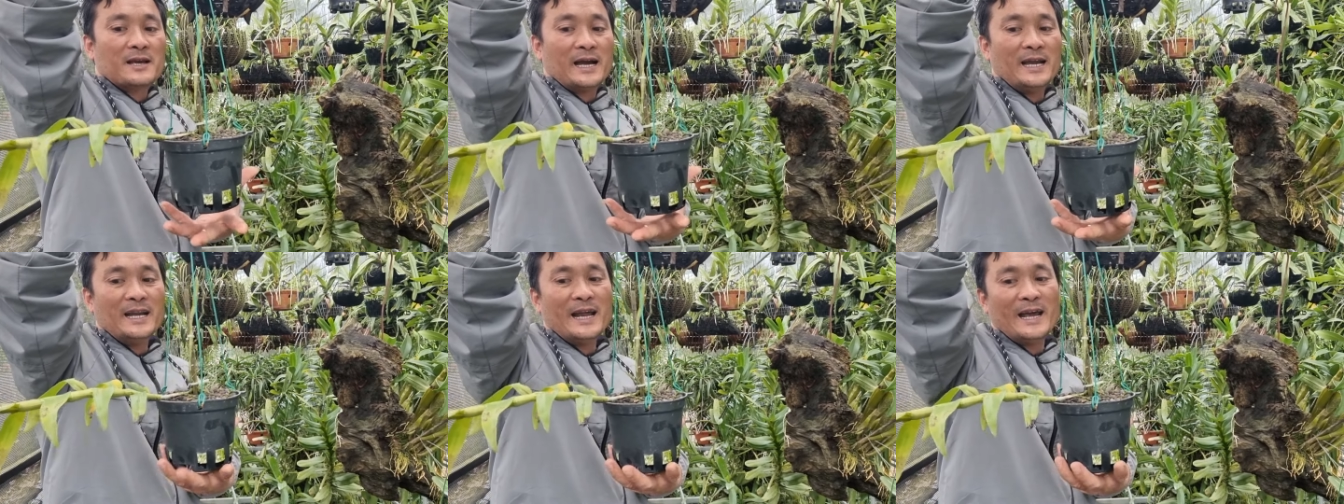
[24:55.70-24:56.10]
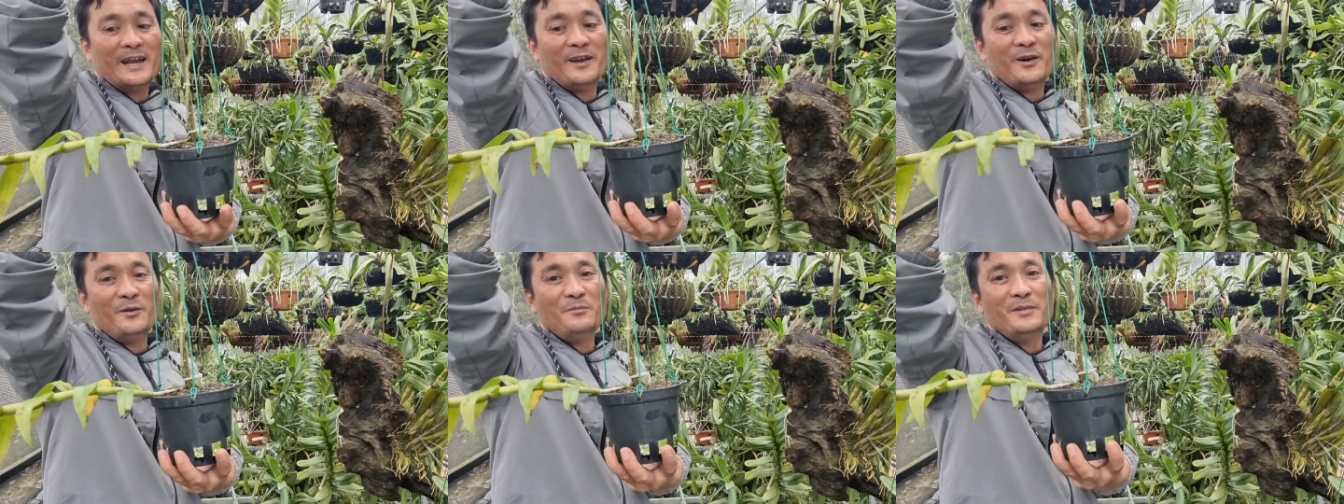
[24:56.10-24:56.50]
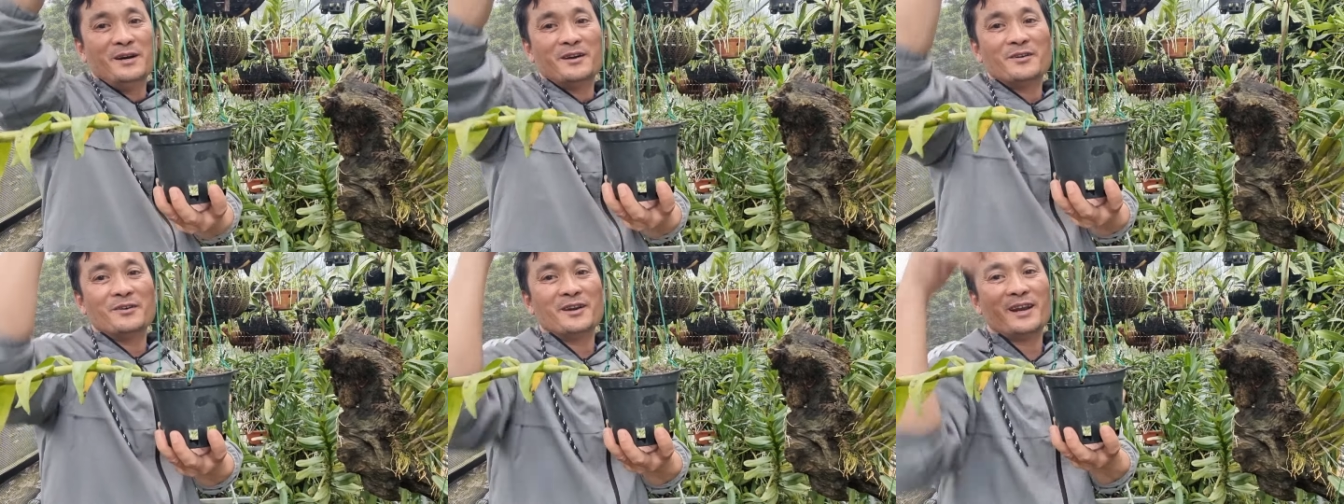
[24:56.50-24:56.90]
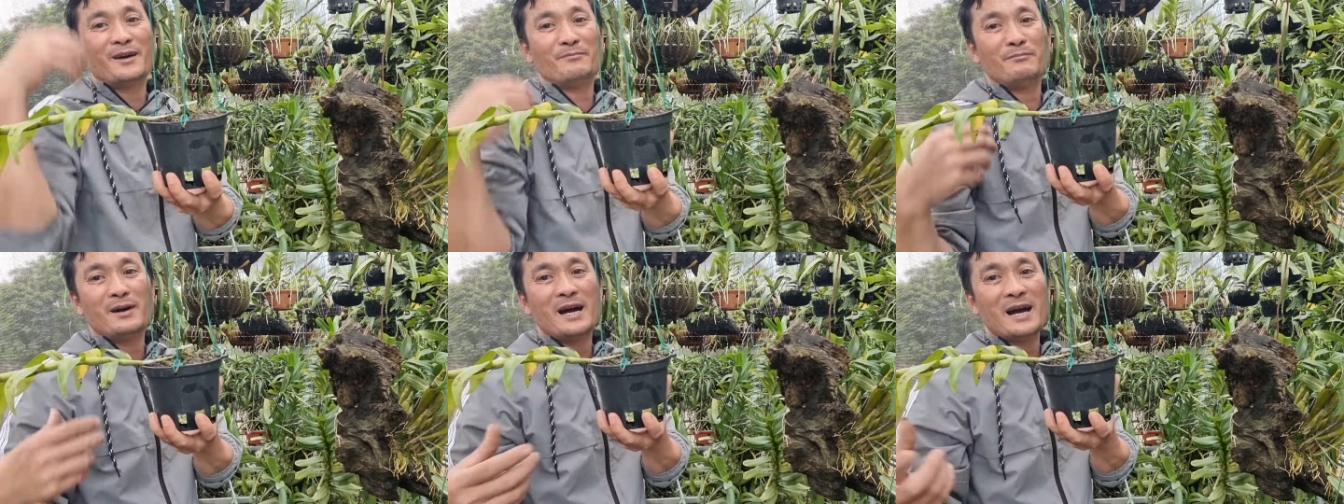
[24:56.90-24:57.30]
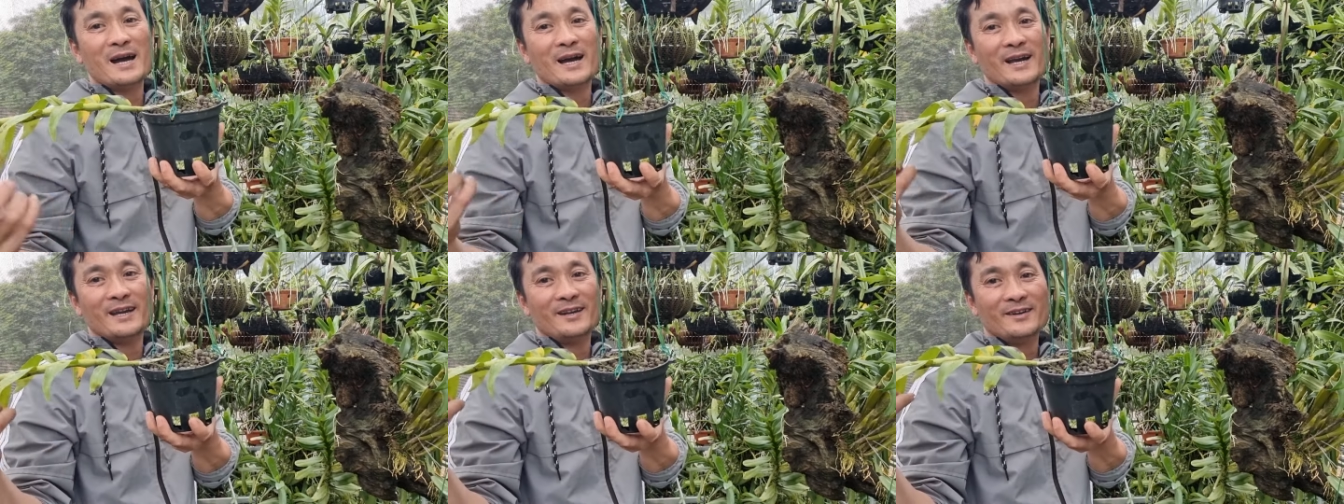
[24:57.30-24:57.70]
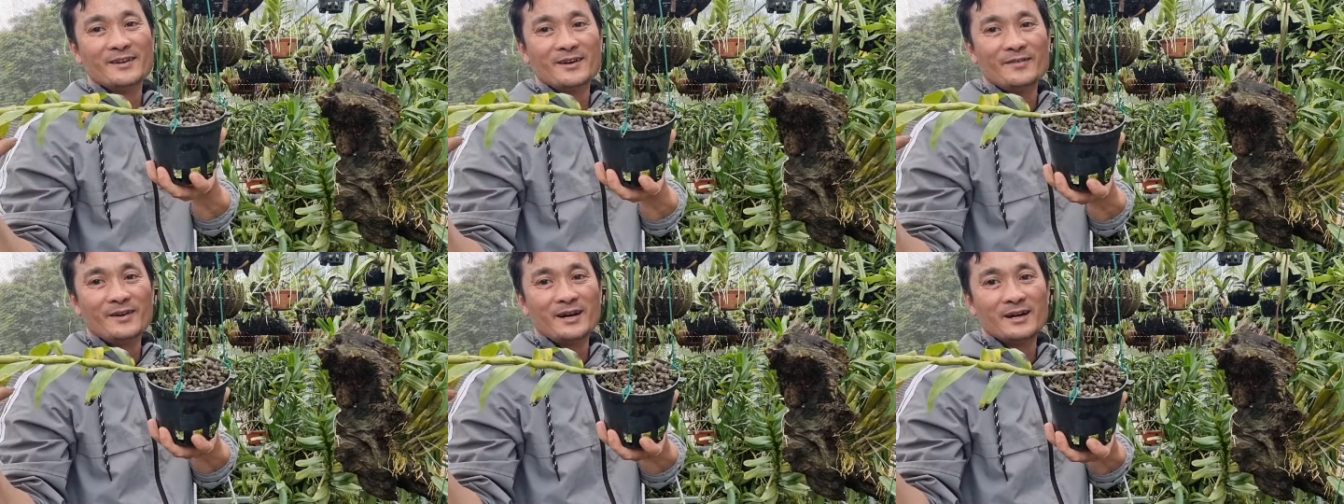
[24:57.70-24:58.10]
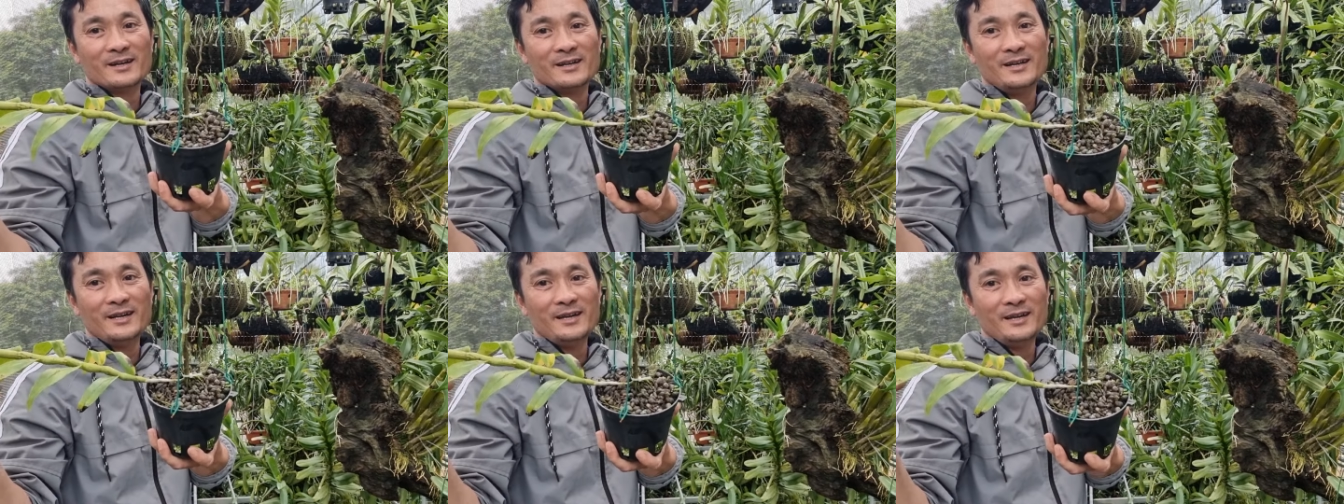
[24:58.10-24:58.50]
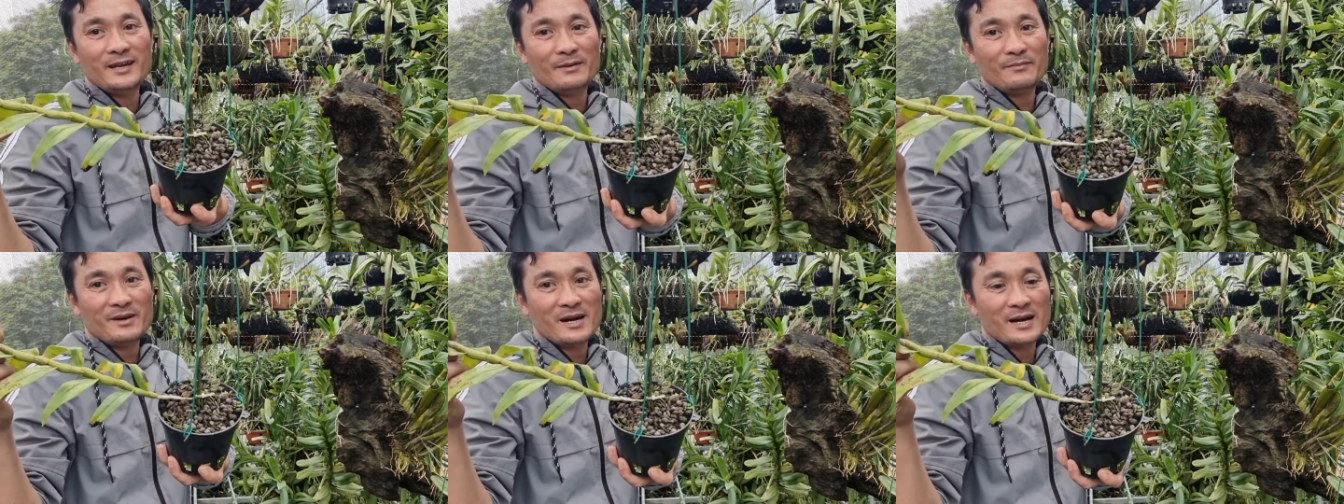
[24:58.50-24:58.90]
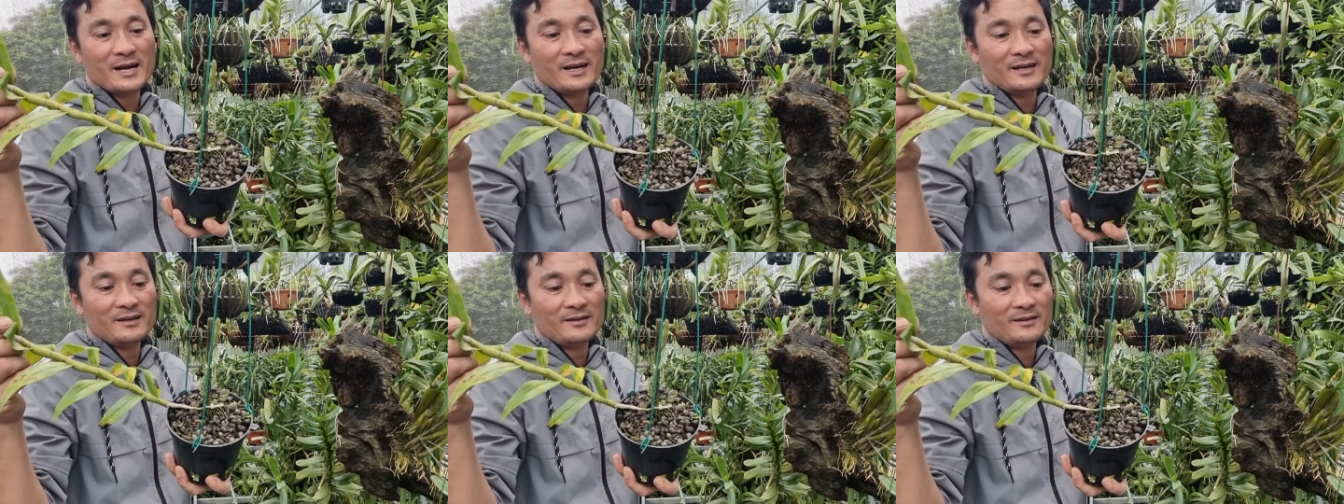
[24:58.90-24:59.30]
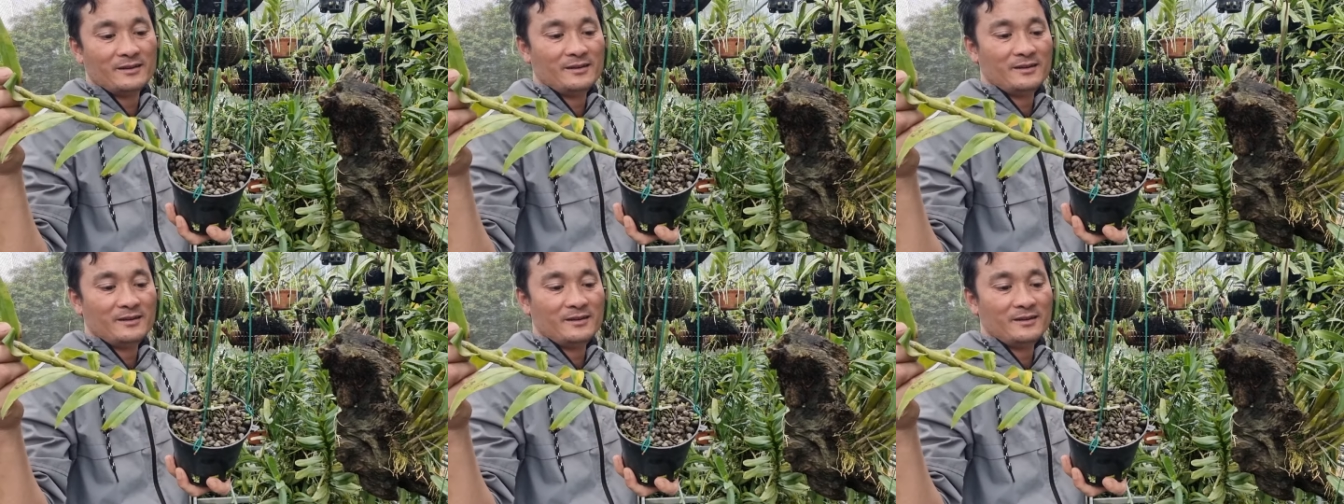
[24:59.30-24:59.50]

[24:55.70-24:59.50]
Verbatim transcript: Cái này nó mới có 52 thôi các bác ạ. Ki 52 thôi.